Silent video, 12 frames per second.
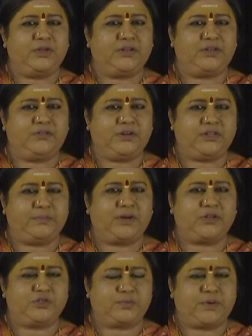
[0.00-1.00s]
అన్నటువంటిది
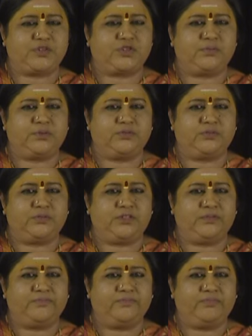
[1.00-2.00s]
మనకు స్పష్టమవుతుంది